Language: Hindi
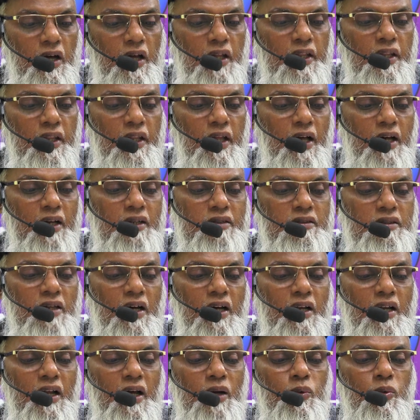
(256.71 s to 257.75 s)
अल्लाह
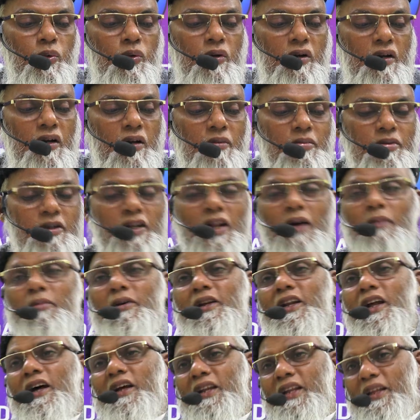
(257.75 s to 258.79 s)
ताला को रब ना
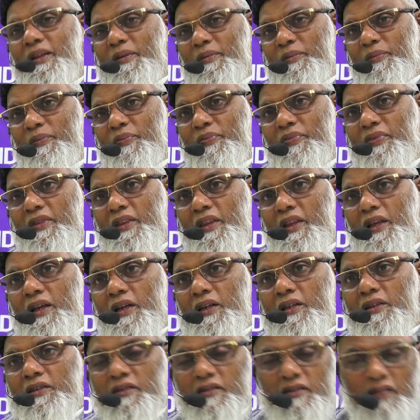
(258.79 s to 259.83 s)
बना लें
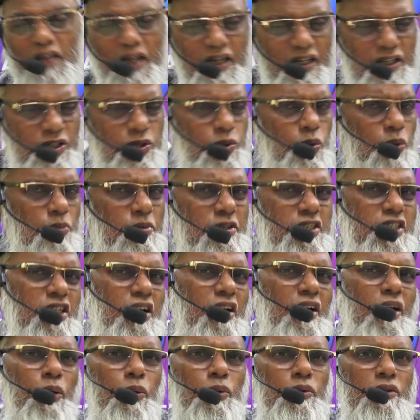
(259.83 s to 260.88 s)
सारे जो भी
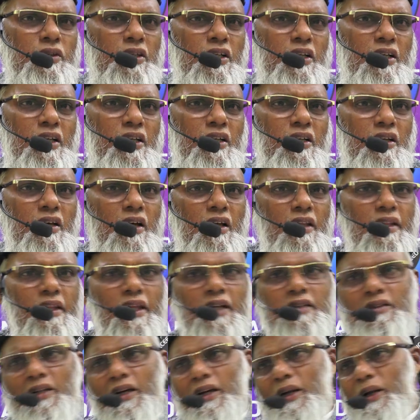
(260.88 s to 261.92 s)
झगड़े होते हैं
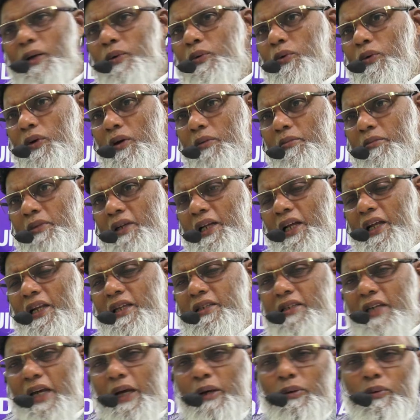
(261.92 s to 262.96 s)
अल्लाह ताला को रब बना ले
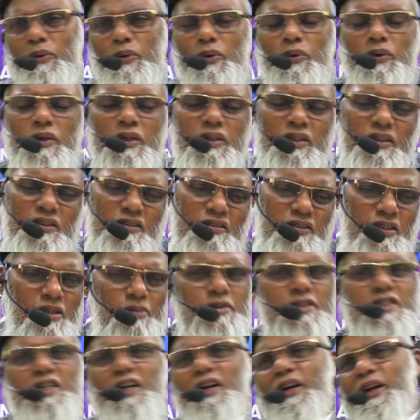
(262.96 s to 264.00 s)
चाहे वो किसी
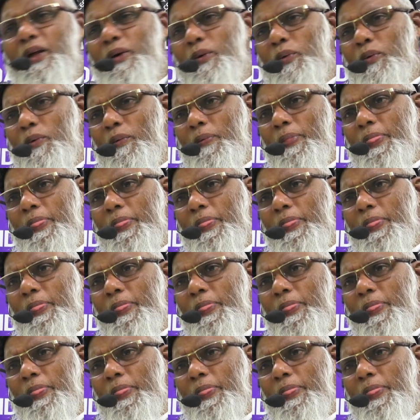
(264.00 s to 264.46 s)
भी झगड़े हों